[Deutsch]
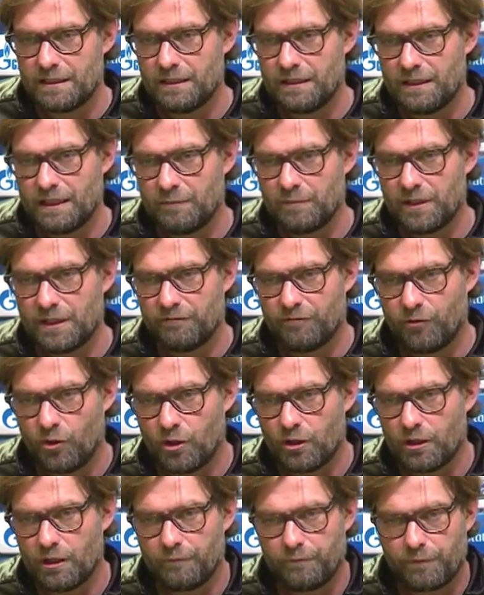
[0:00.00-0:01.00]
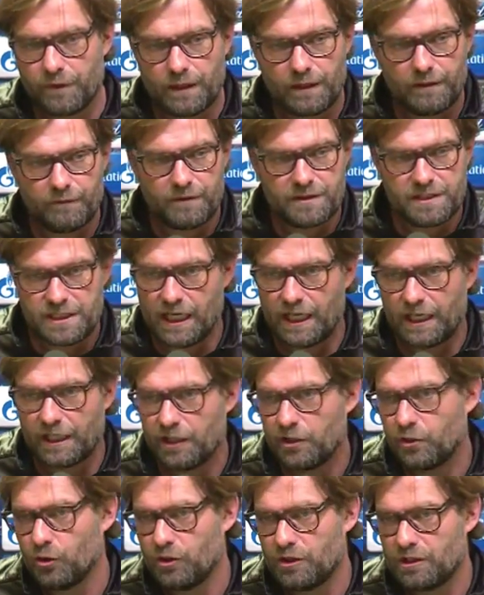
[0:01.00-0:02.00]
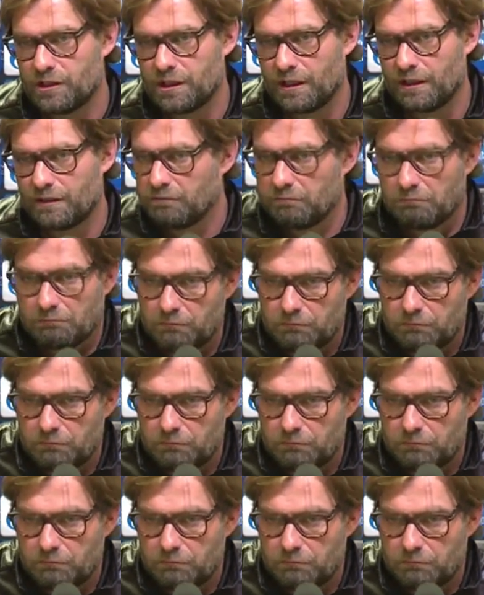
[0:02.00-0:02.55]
indem man vorher sie angekündigt hat.